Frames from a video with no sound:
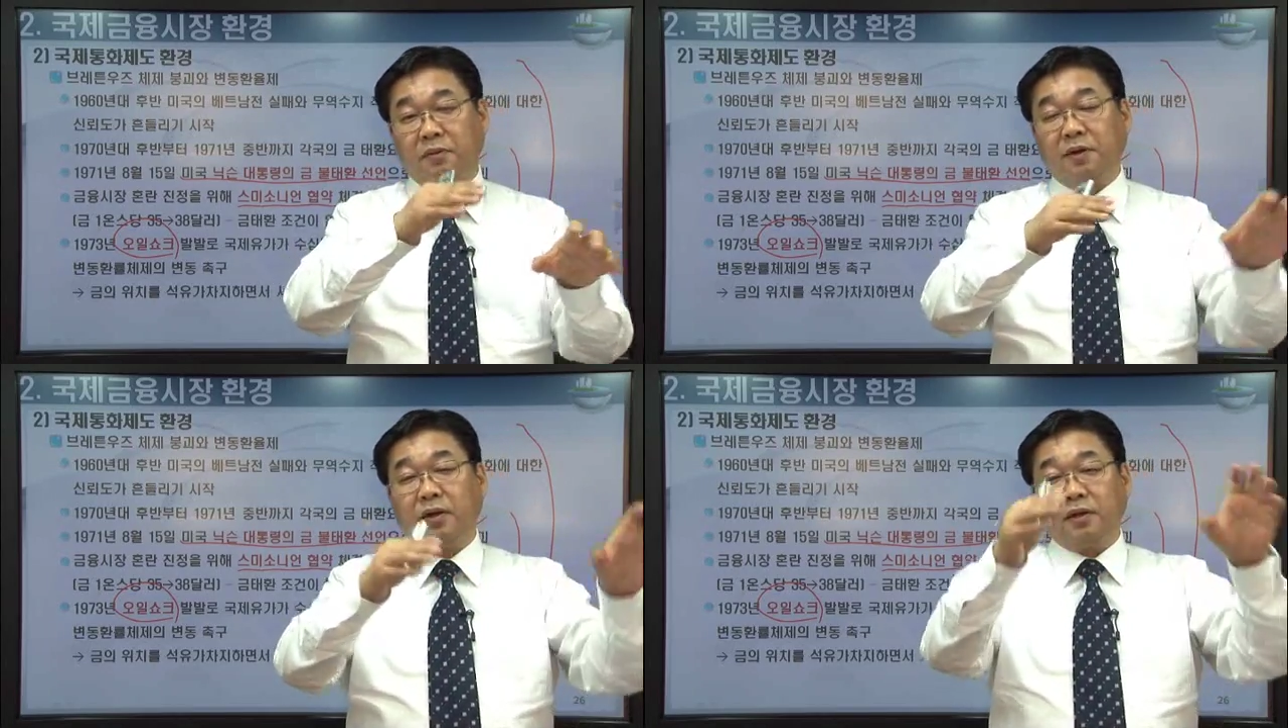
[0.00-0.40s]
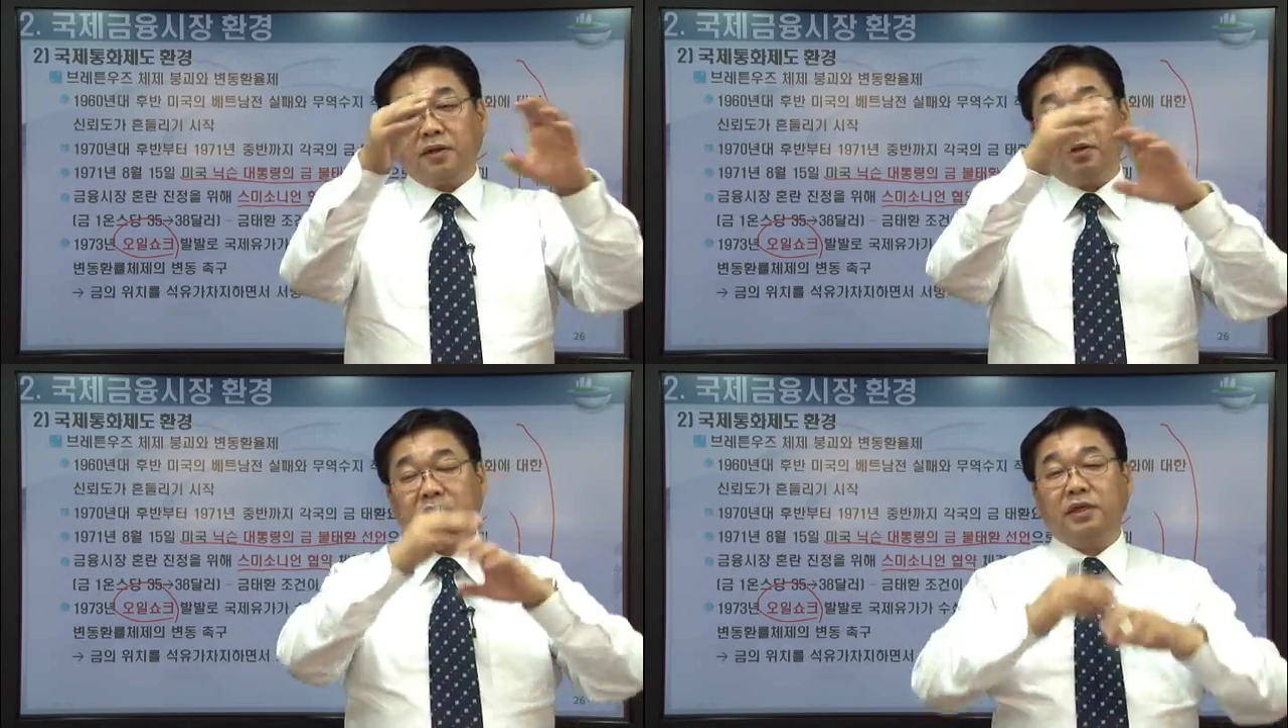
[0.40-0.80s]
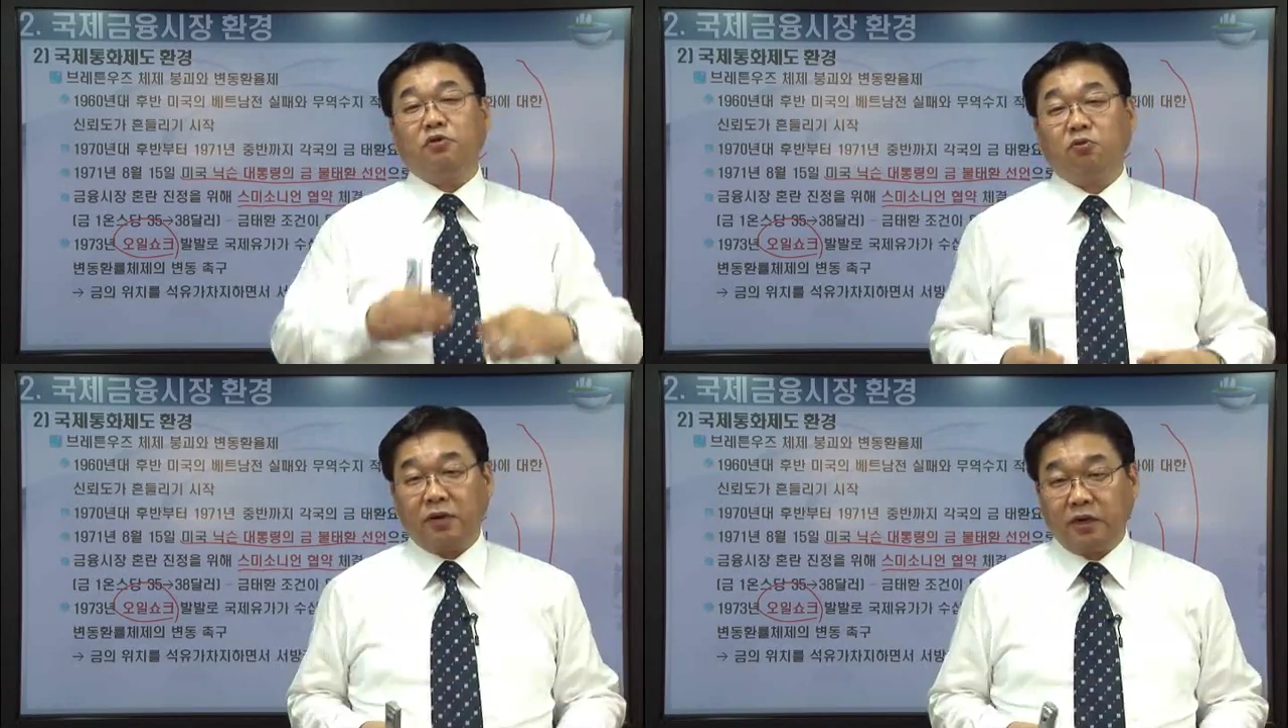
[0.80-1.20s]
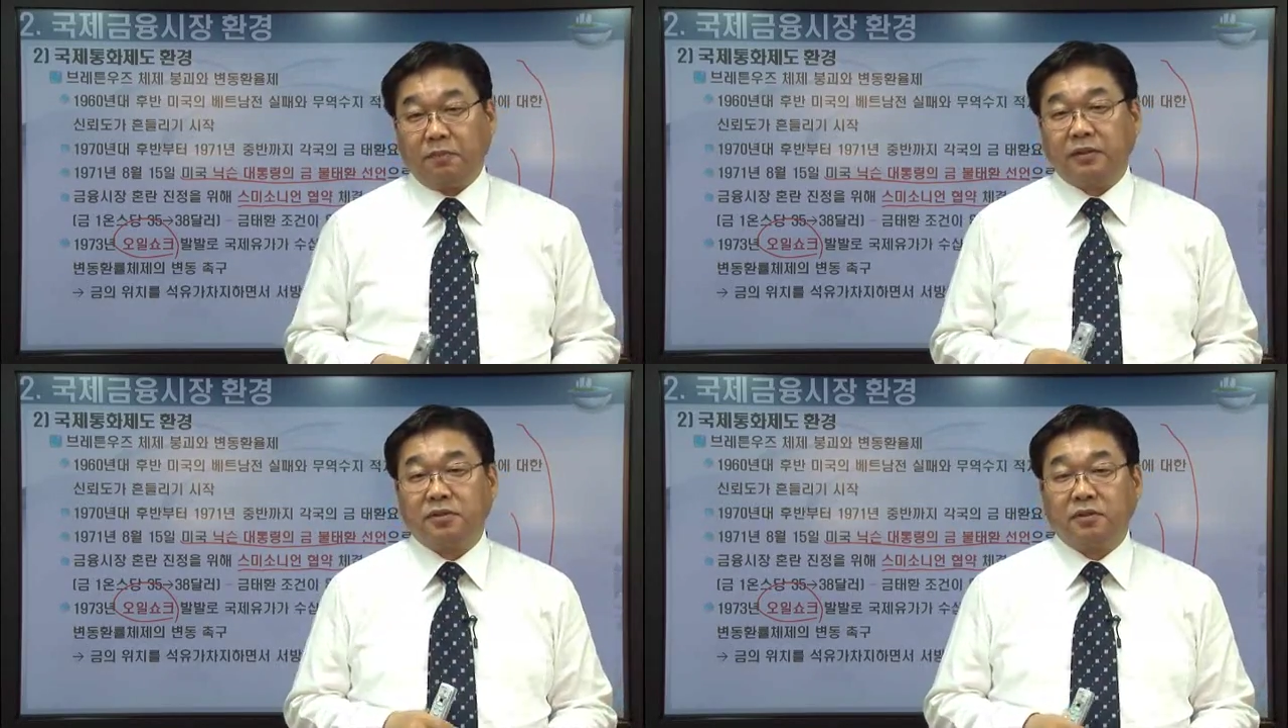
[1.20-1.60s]
아마 이익도 많이
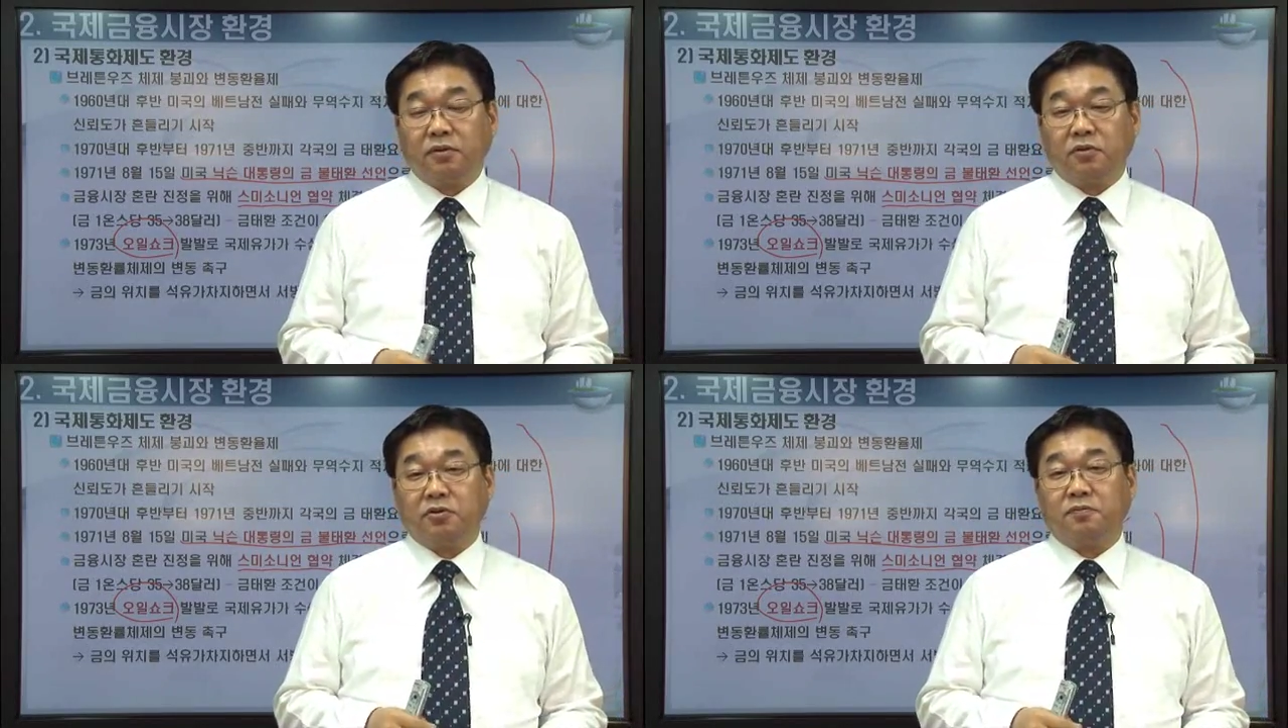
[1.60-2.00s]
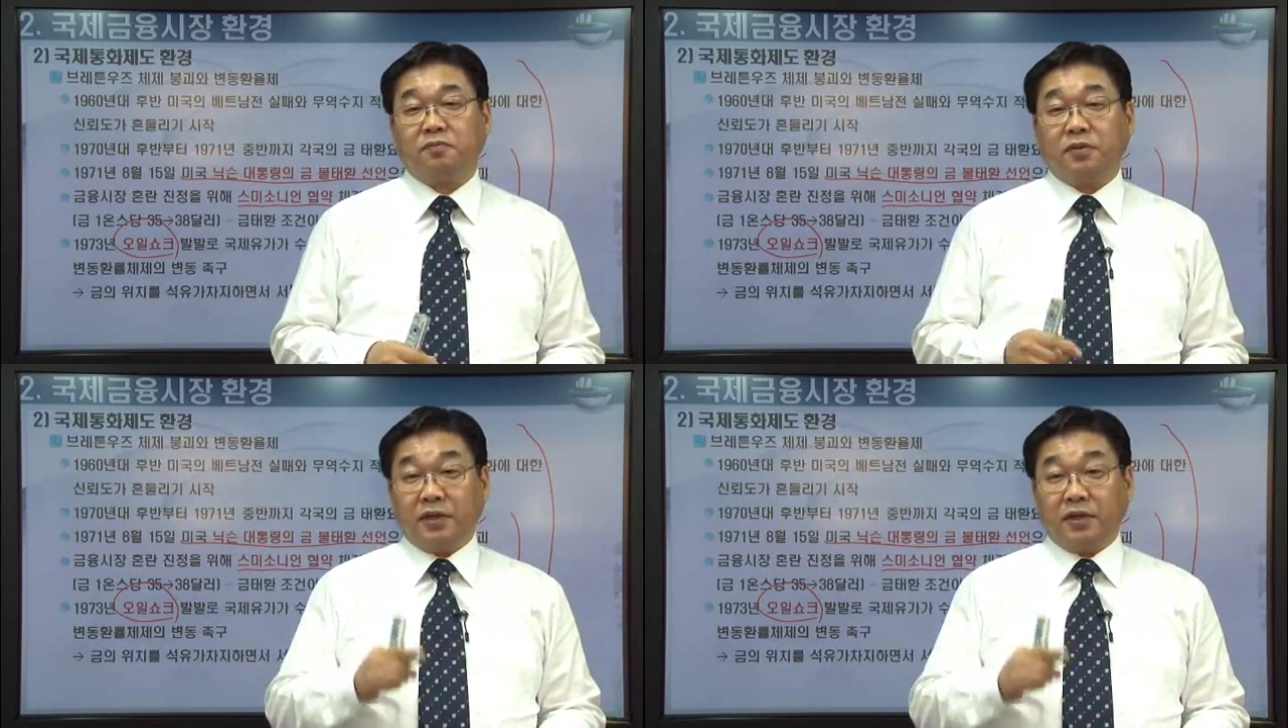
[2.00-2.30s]
봤을 걸로 지금